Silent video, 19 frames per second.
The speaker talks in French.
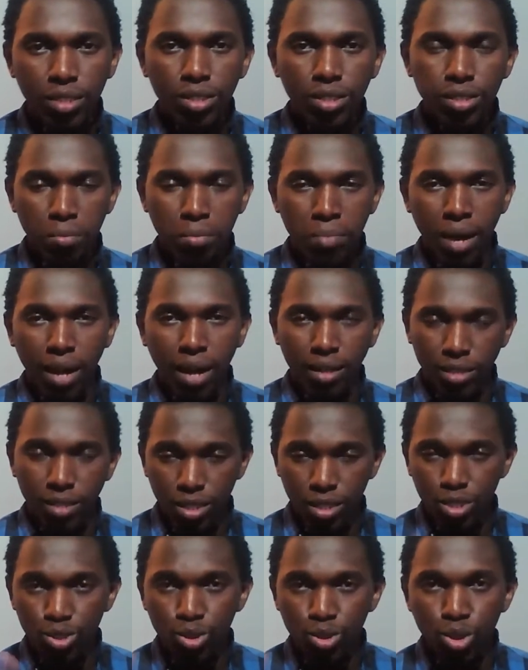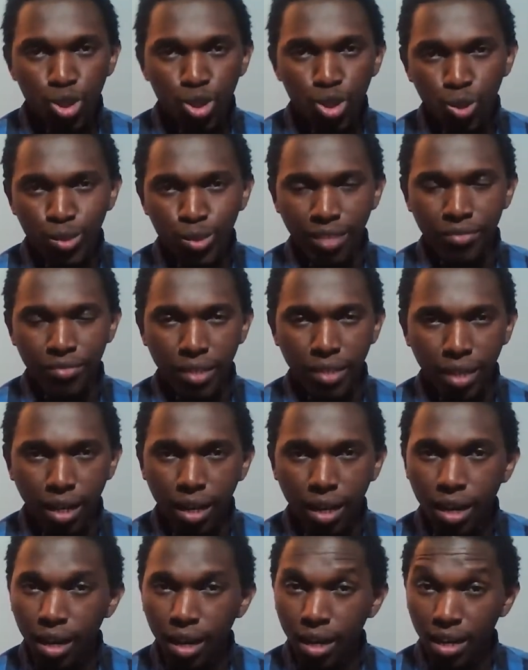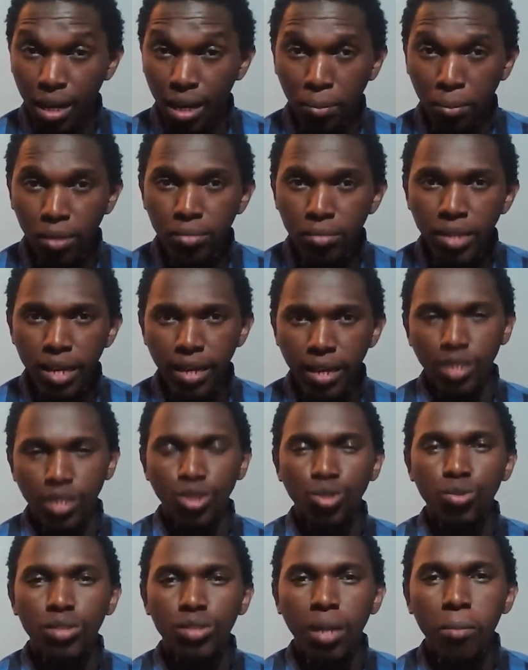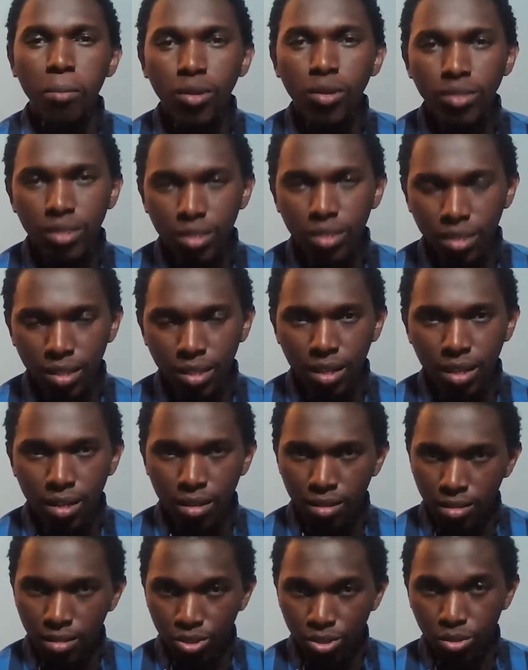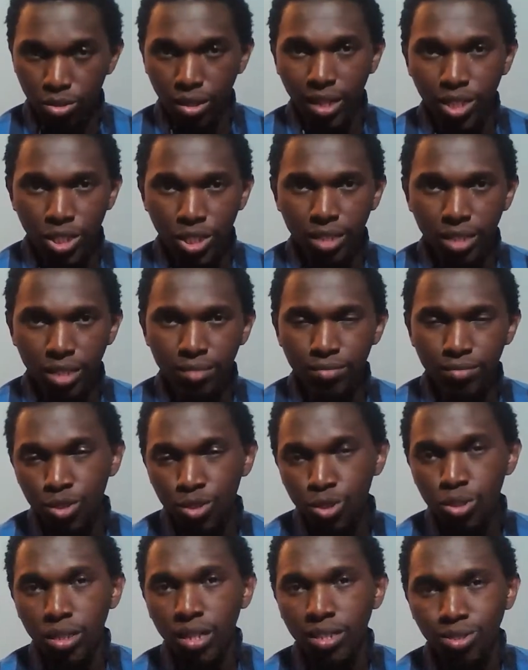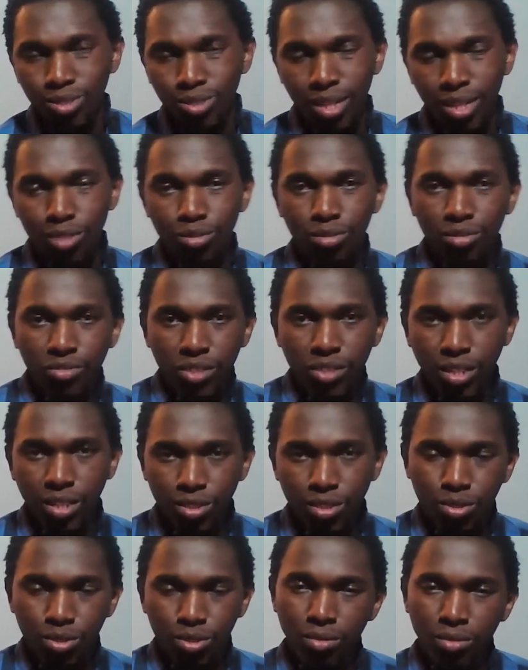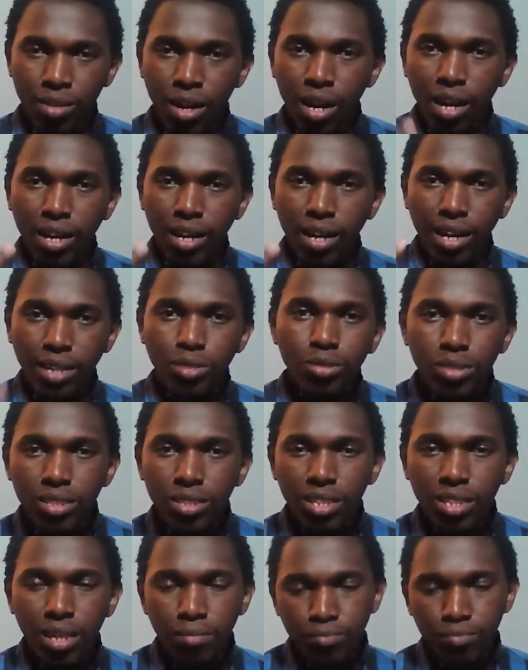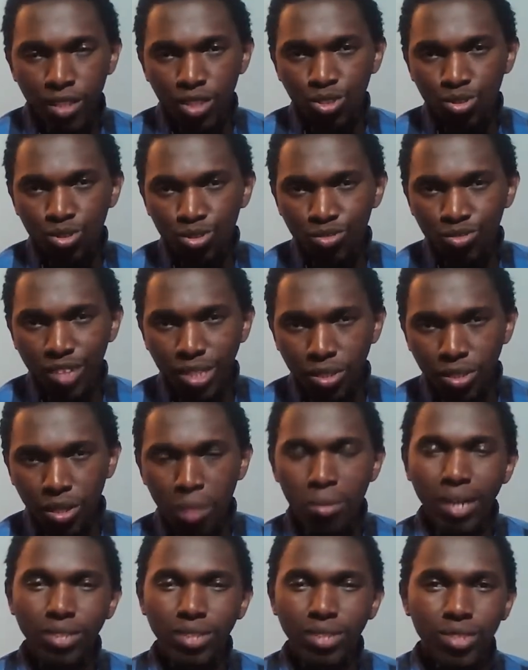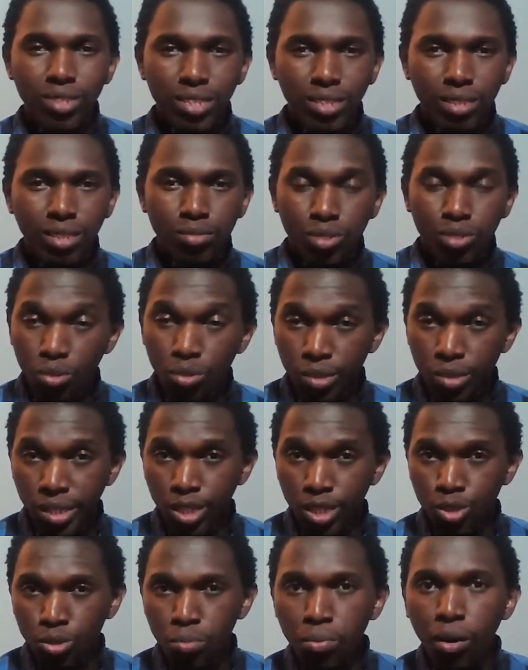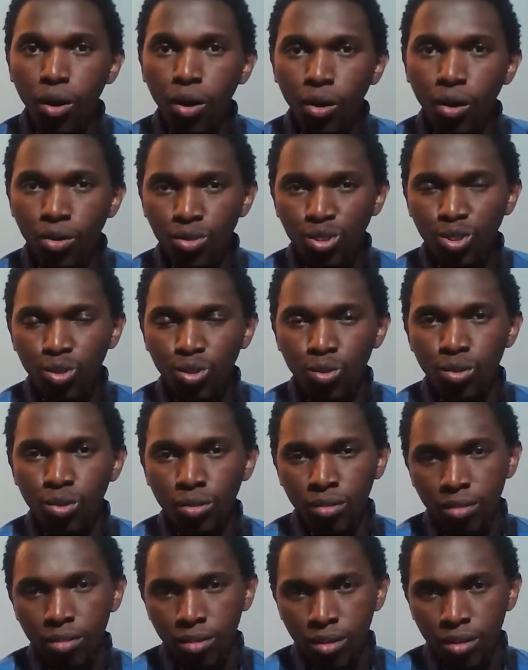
qu'il te parle, deux choses à faire. La première, tu t'abonnes sur la chaîne, tu cliques sur la notification. La deuxième, tu vas dans la barre de description et tu prends ton